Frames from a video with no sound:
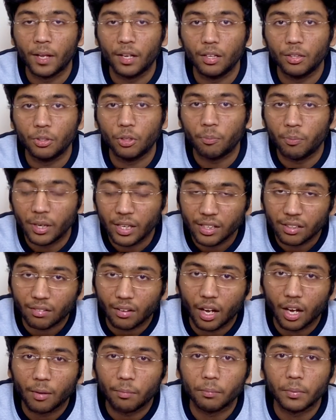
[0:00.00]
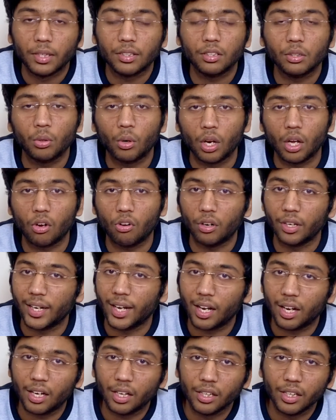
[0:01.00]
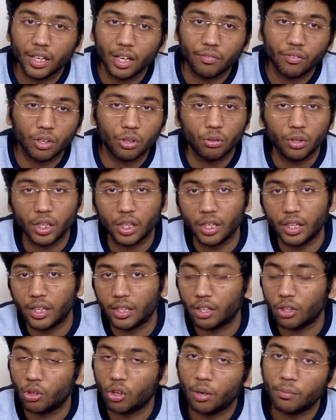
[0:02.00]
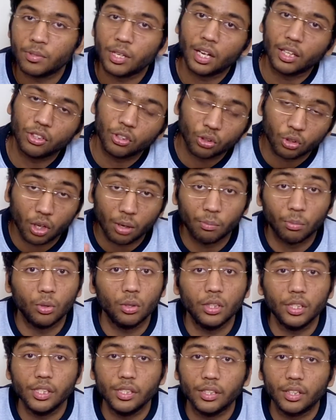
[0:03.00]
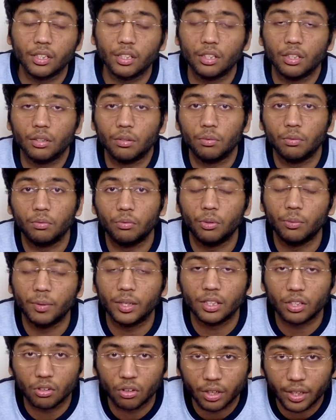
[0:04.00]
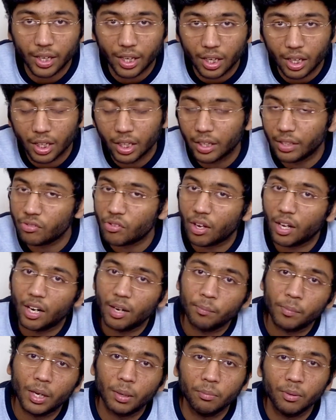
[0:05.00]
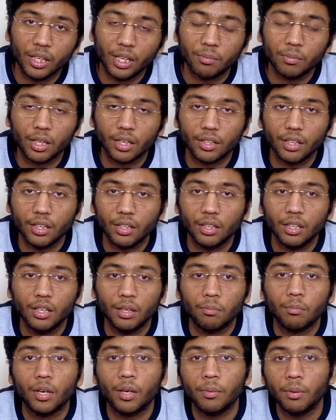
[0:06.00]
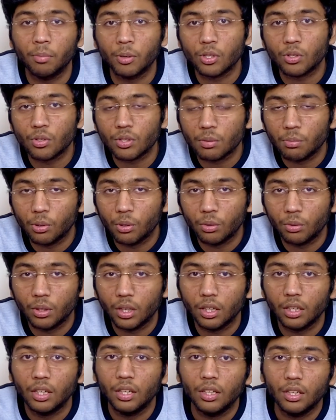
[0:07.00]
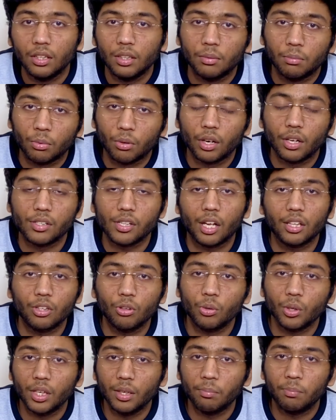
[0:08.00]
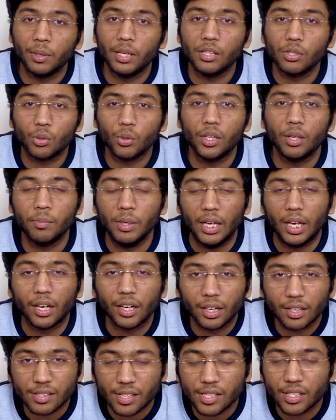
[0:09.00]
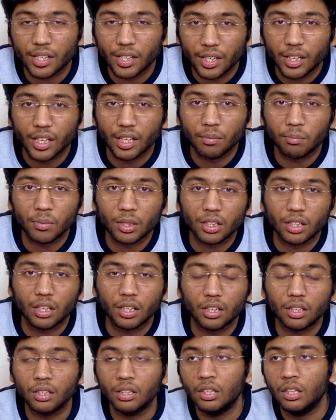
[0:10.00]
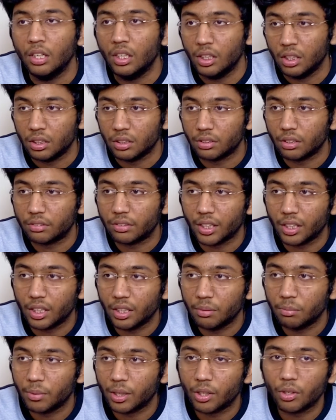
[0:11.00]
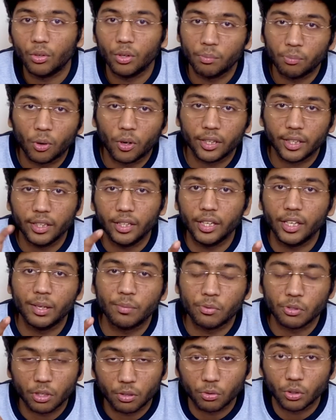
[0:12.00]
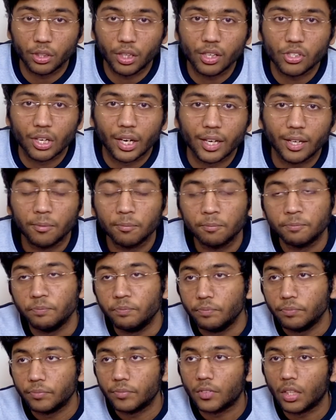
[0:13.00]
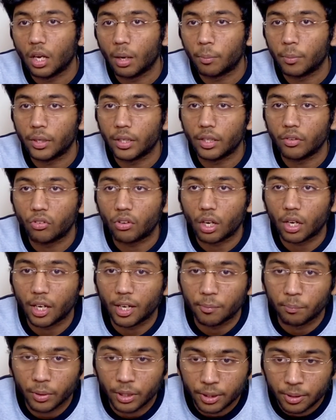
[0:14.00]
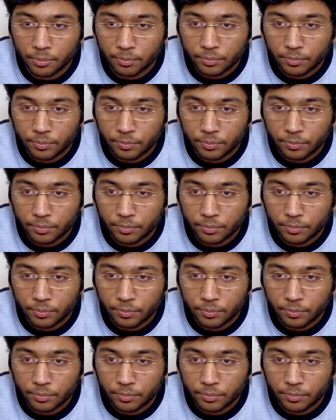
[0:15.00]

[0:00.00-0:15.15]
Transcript: तो प्लीज़ आप मेरे से थोड़ा कॉन्टैक्ट करिए या फिर कोई क्रिएटर को आप जानते हो तो आप बोल दीजिए कि वो मेरे से कॉन्टैक्ट कर ले इंस्टाग्राम पर आप डीएम कर दें मैं अभी बच्चों से बोलूँगा बोलना चाहता हूँ कि प्लीज़ कोई अभी अननेसेसरी डीएम मत करना जिससे कि मेरे को इंपॉर्टेंट डीएम जो है वो दिख जाए अपने इंस्टाग्राम पर